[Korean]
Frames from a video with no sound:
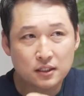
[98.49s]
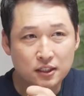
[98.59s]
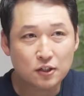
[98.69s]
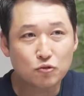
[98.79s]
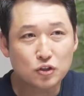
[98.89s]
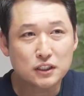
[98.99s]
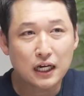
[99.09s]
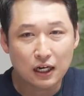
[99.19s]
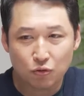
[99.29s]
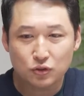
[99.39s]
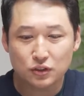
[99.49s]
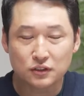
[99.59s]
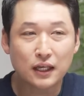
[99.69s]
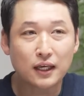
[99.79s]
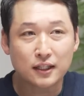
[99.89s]
채권이나 혹은
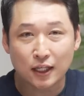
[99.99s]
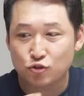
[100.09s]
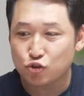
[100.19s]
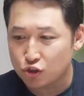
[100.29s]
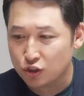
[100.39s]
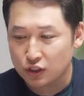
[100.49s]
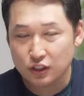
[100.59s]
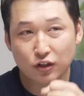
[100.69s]
은행의 대출.